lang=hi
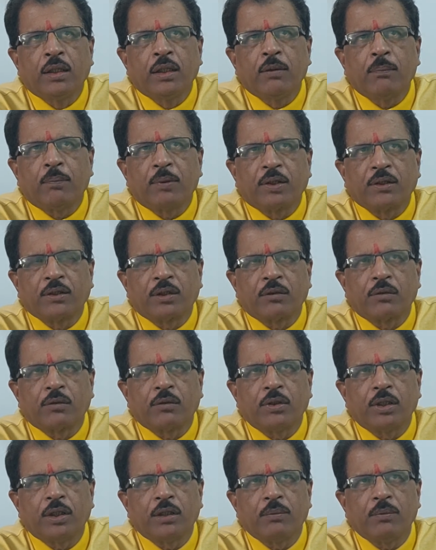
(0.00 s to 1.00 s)
कि प्रश्न
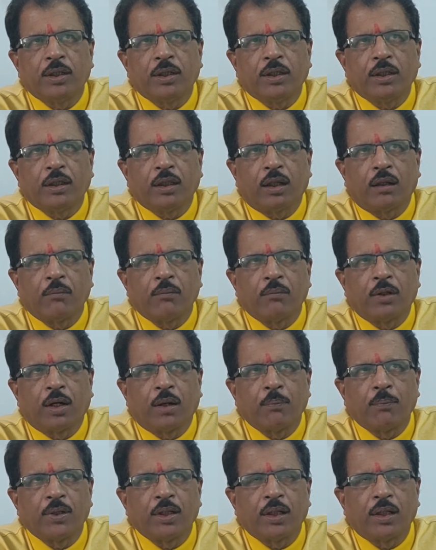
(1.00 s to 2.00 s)
कुंडली में हम
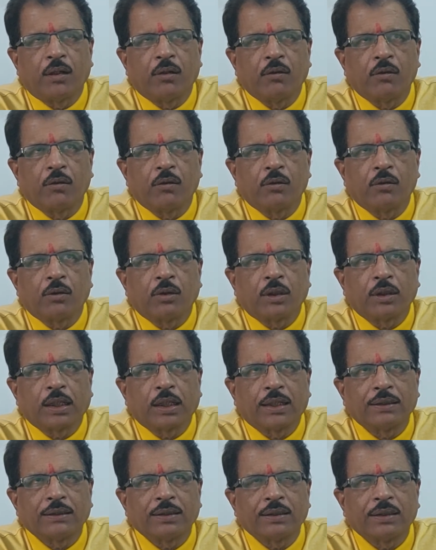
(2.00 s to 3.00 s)
अपने अंगों को
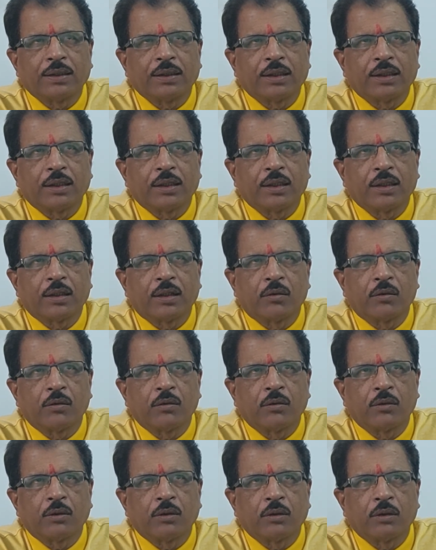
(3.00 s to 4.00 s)
कैसे देखेंगे
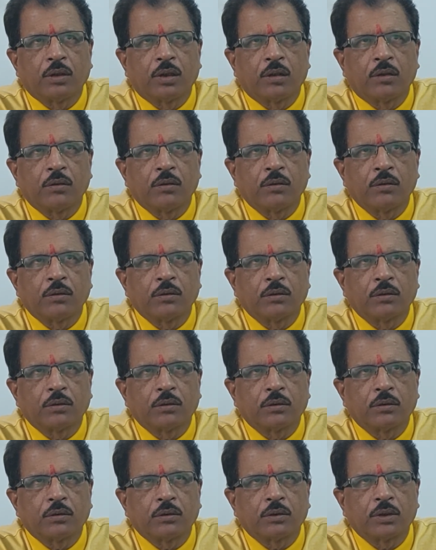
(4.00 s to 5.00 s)
ग्रहों ग्रहों
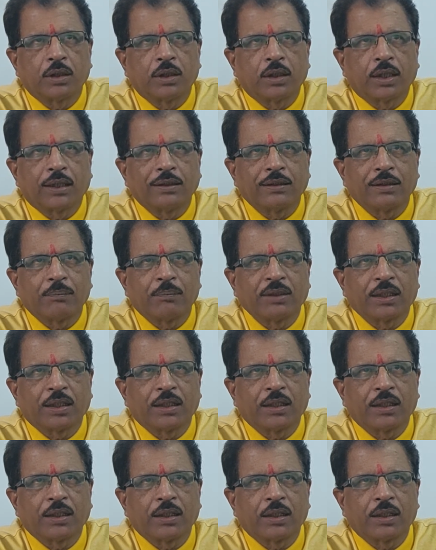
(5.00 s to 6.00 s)
से कैसे पता
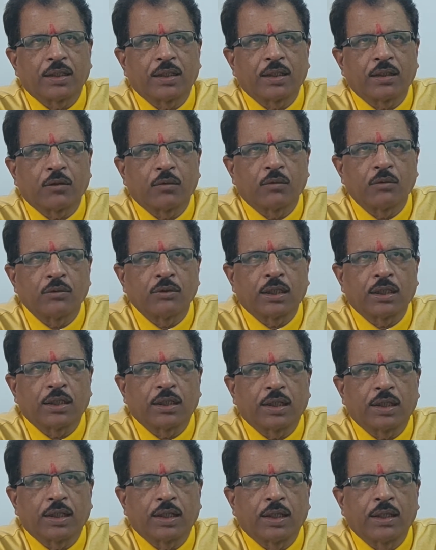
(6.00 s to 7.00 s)
लगेगा कि कौन सा
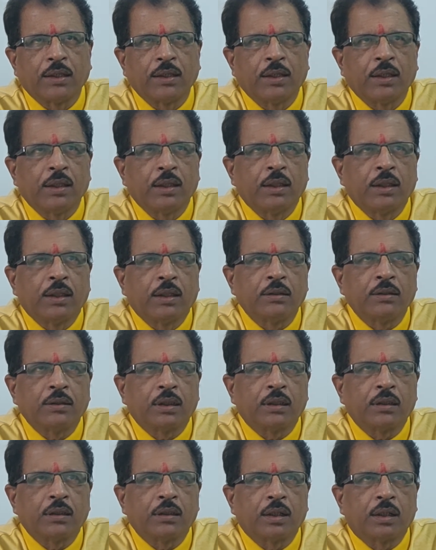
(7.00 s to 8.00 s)
ग्रह किस
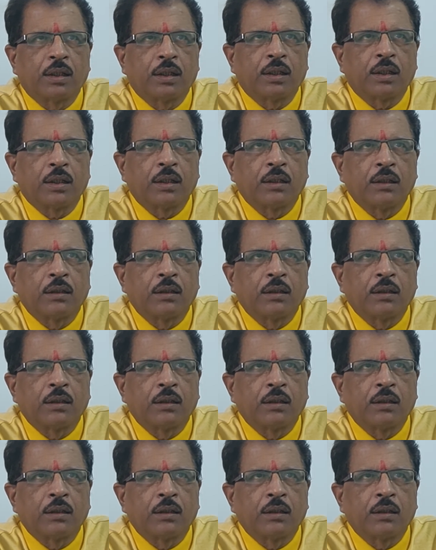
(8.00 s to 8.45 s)
अंग का